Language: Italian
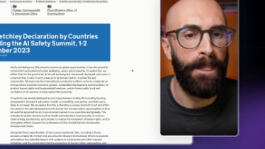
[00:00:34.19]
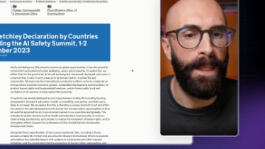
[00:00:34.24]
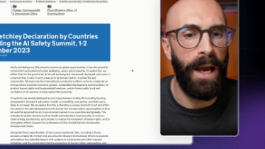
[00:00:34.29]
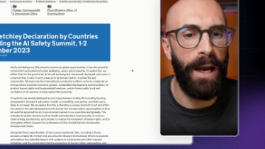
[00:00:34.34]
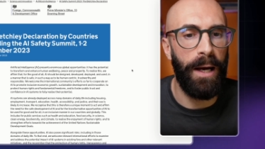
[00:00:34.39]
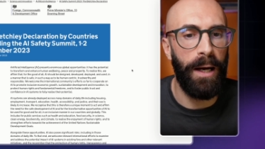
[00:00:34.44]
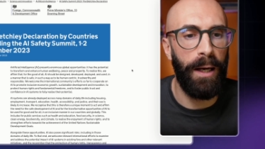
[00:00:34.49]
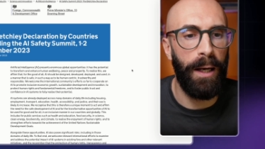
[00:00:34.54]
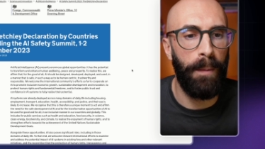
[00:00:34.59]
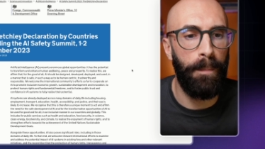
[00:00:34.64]

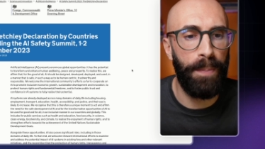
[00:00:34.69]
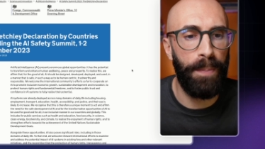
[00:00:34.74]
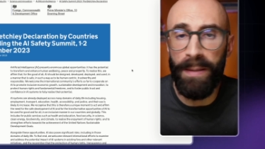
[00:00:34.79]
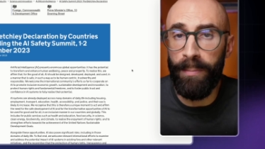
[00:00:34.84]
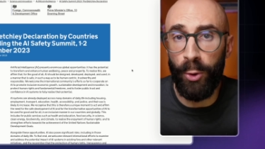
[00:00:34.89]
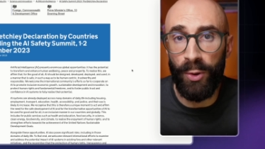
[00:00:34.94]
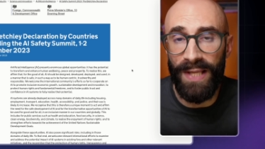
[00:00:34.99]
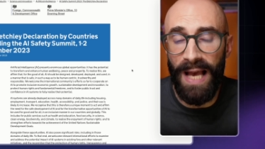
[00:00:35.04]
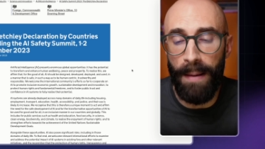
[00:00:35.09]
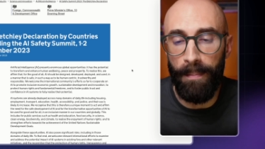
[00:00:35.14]
eh,
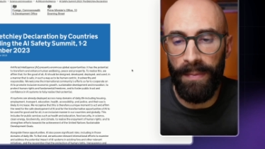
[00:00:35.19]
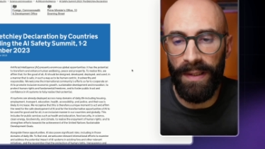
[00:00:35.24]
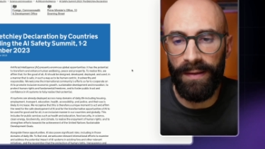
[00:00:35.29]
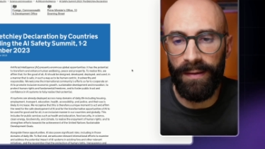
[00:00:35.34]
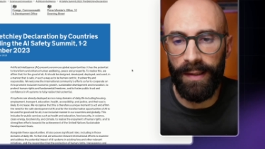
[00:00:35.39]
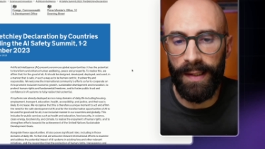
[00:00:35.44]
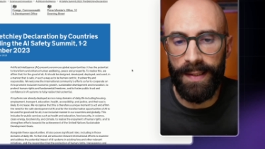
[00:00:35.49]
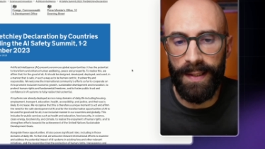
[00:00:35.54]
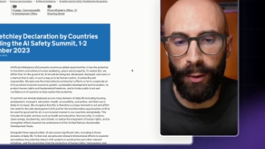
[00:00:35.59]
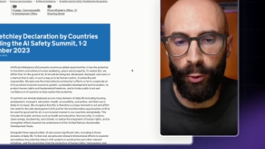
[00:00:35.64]
primo summit
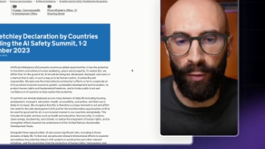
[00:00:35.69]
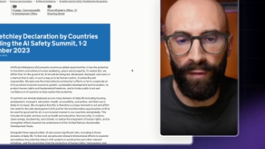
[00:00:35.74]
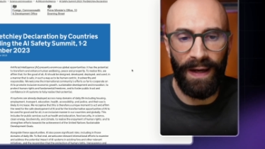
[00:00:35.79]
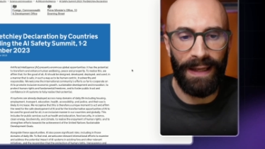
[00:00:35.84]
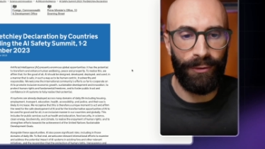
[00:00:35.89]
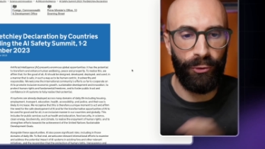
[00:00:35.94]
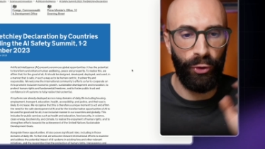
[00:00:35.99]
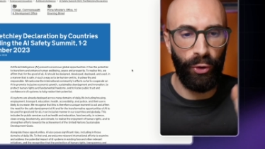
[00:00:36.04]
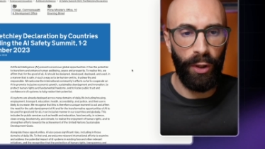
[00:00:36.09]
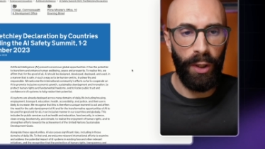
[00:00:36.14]
che è stato
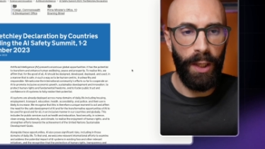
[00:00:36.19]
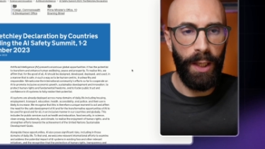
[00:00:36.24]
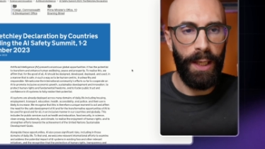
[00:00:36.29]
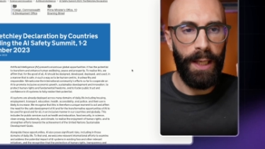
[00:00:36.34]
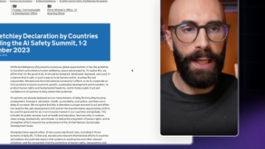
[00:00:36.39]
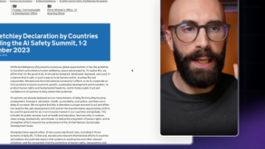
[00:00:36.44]
fatto,